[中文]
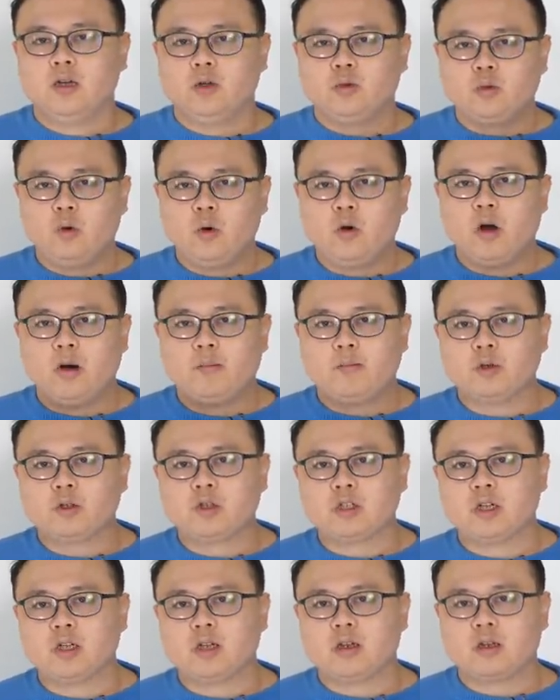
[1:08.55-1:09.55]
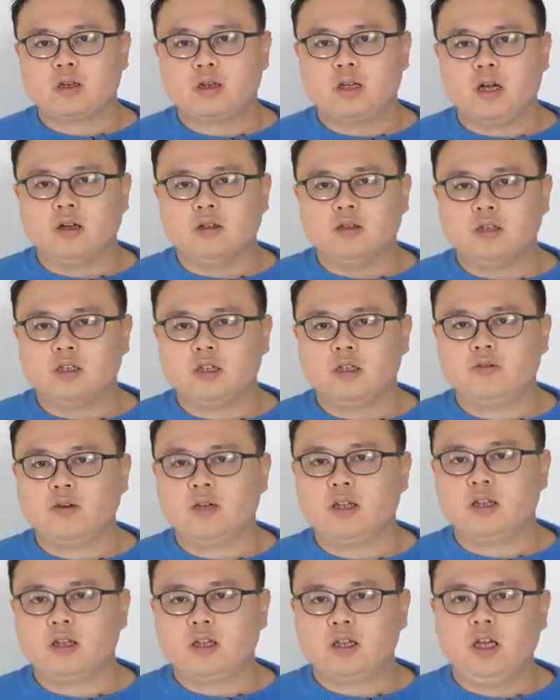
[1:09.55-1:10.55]
如果不是等积
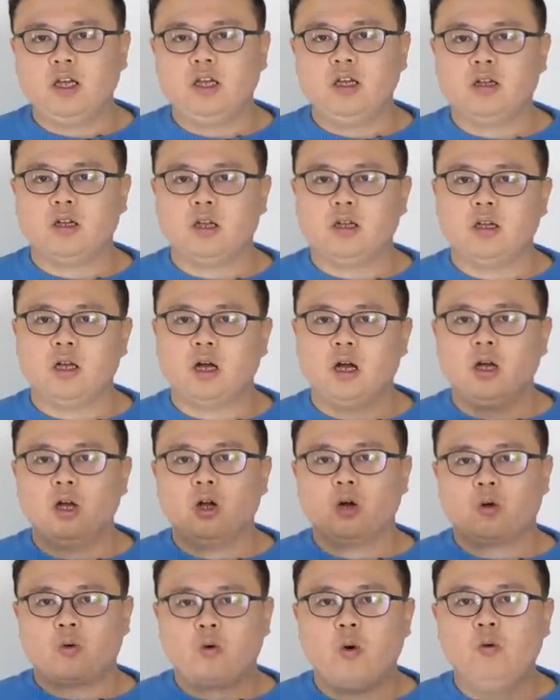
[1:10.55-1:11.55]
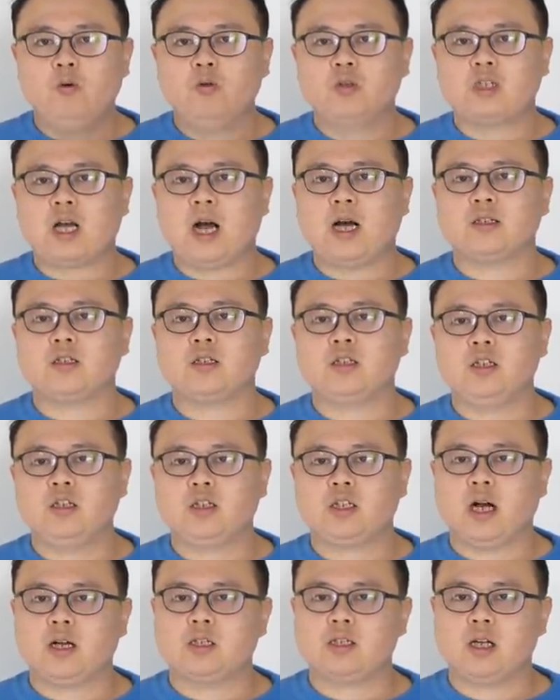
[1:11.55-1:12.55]
分第一人的攻杀气
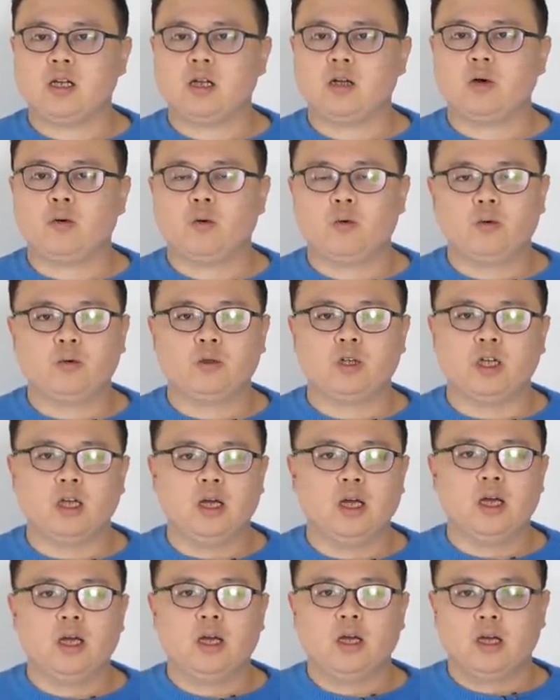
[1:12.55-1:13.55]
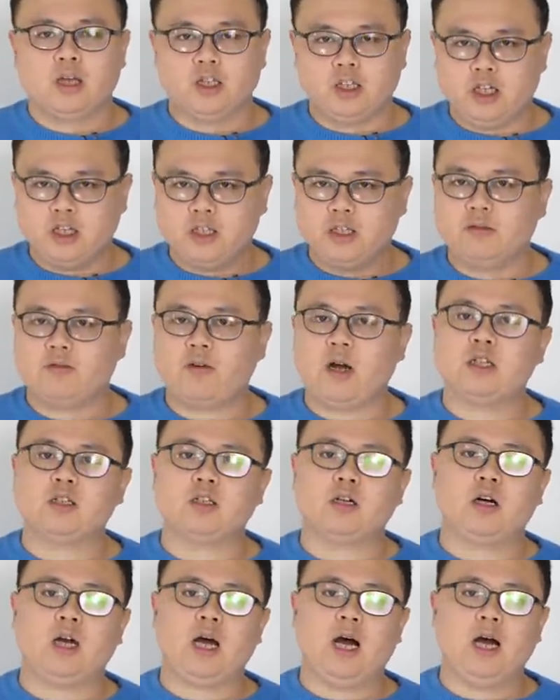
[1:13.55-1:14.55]
场在那里护体，已经翻
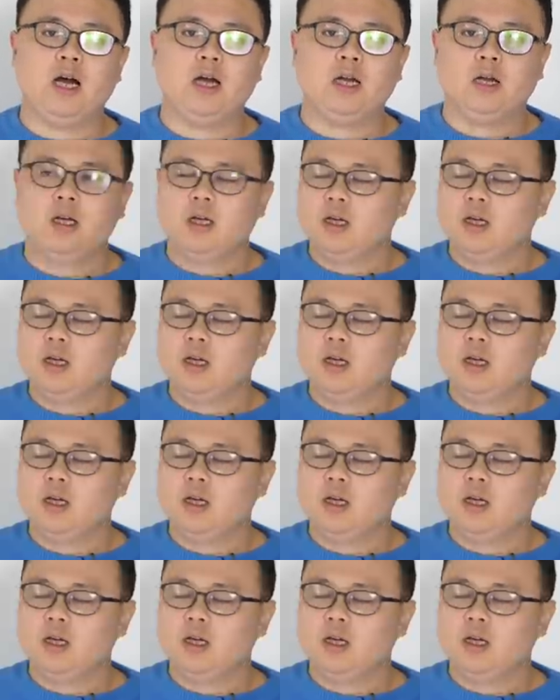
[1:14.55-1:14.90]
车了。